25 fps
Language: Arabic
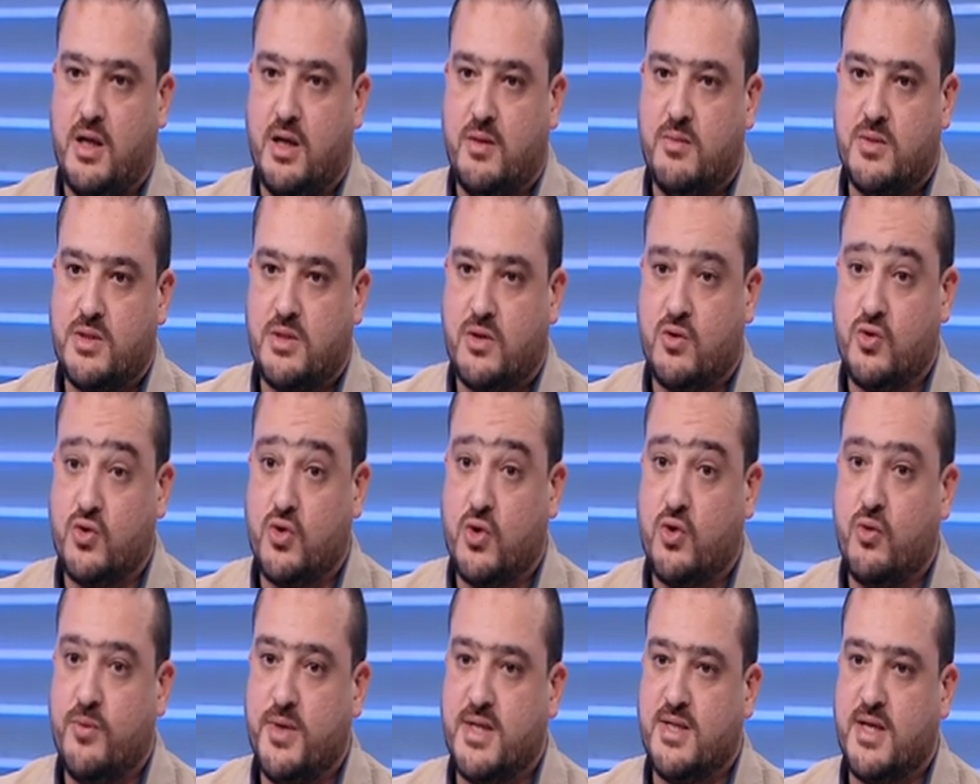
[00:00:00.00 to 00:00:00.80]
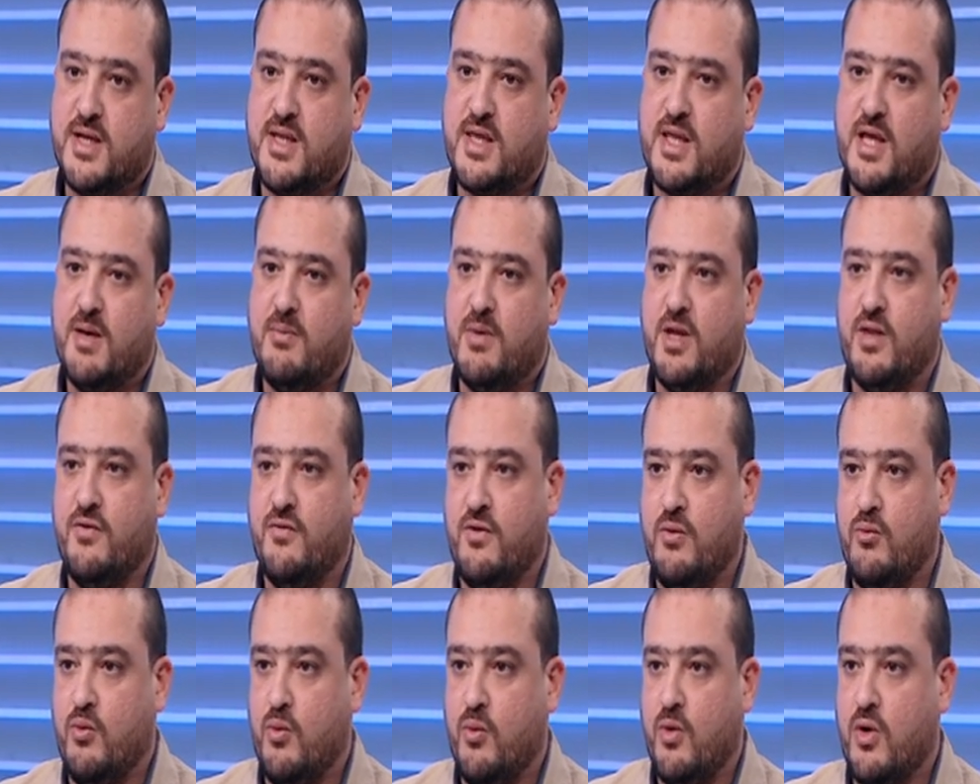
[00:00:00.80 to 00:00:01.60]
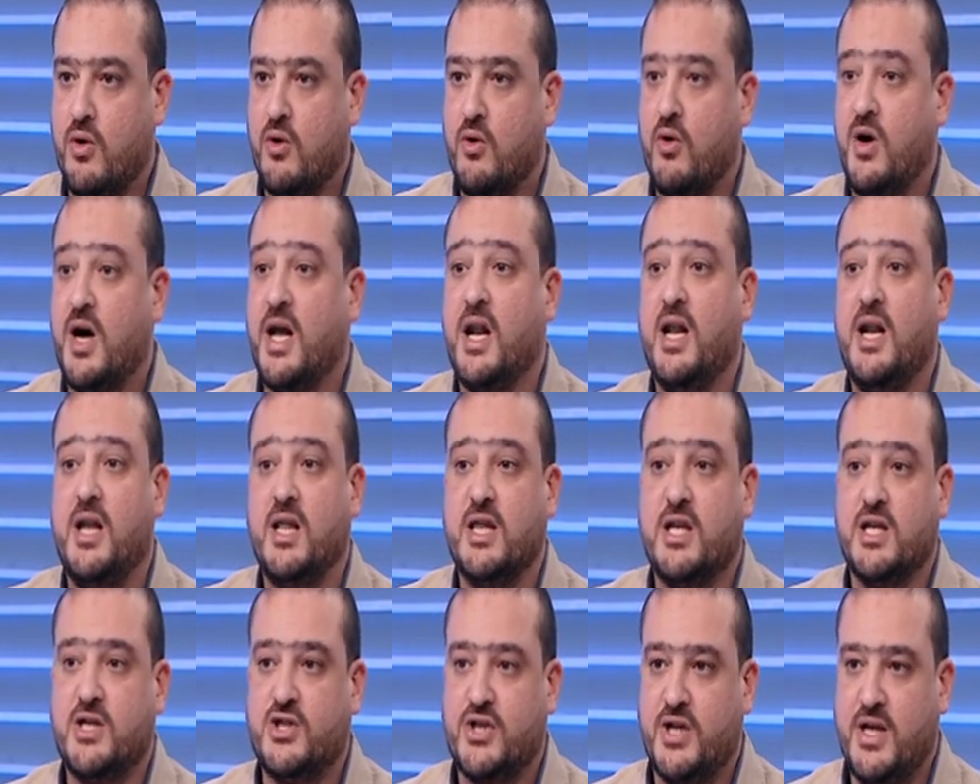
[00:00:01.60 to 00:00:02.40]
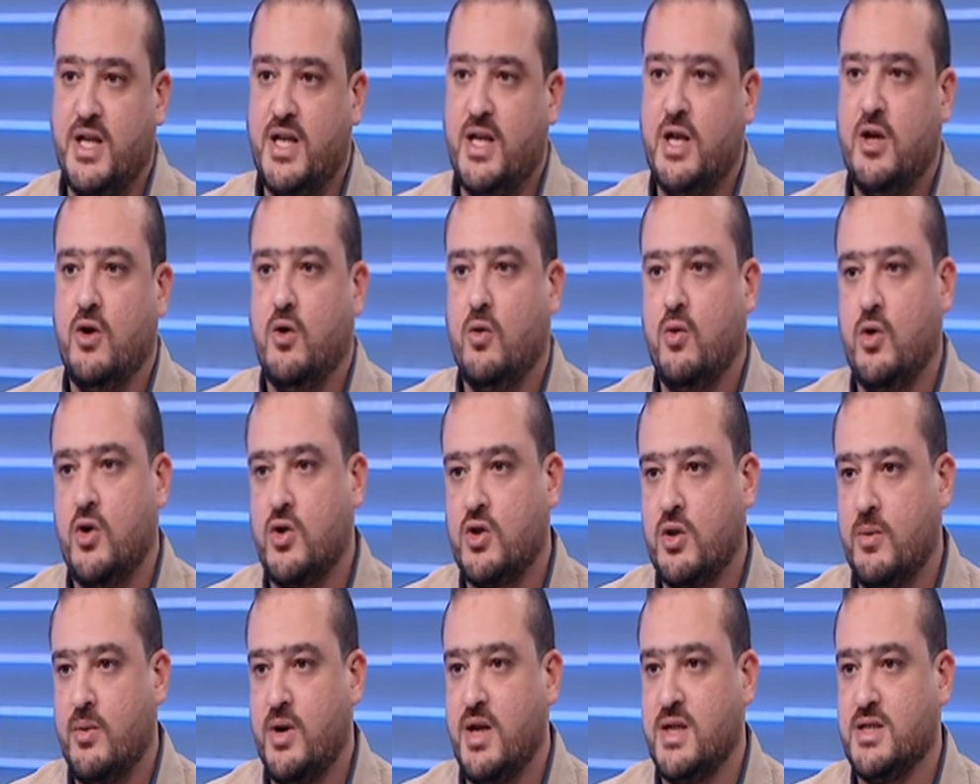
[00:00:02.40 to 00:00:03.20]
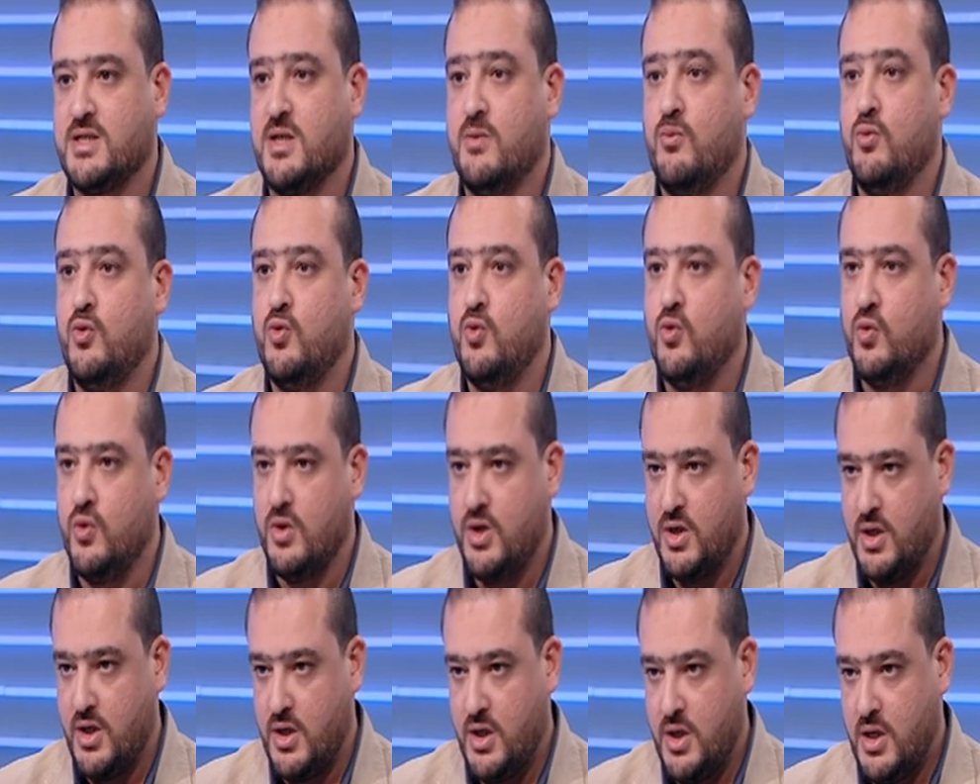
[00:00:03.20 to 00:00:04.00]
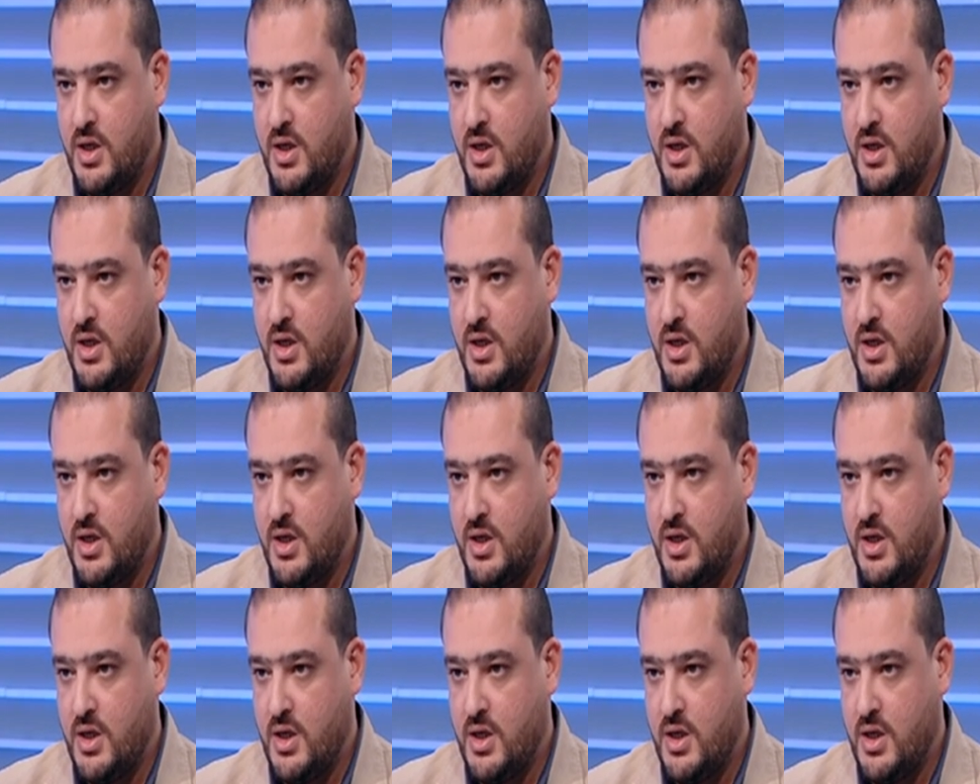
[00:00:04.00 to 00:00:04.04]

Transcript: مستر جوزيه جوميز اعتمد في المباراه على التشكيل اللي هو يعتبر الاساسي بدون